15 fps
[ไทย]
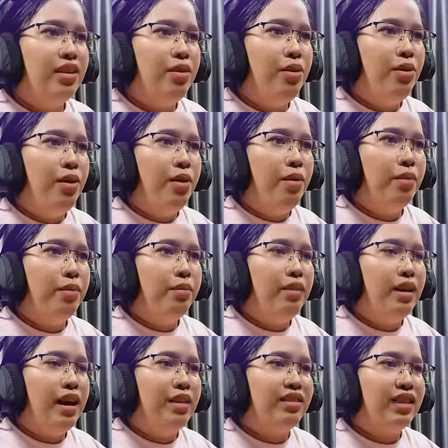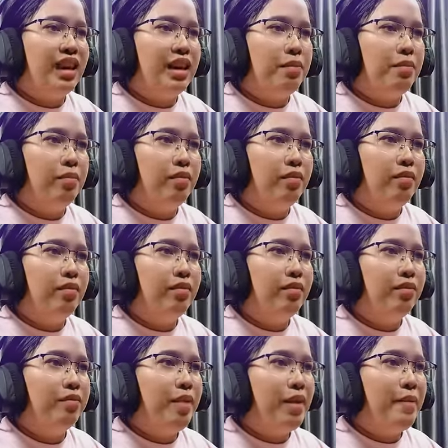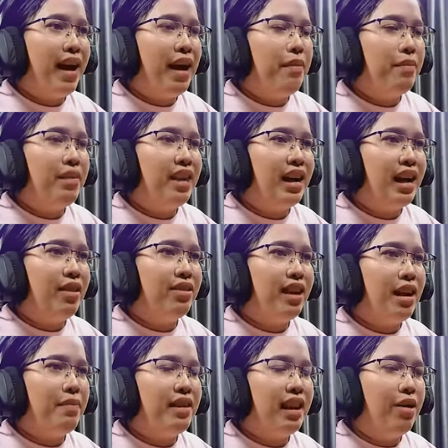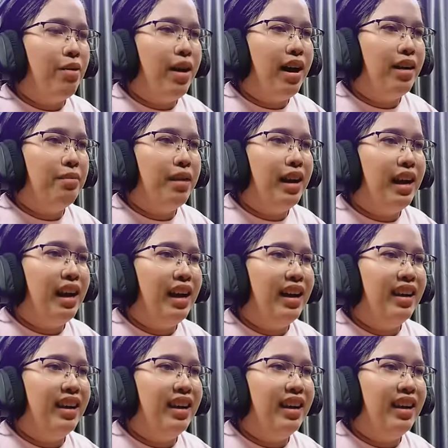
โอ้เมื่อเราสกิดใบไม้แบบนี้ค่ะเราได้เป็นเถาวัลย์มา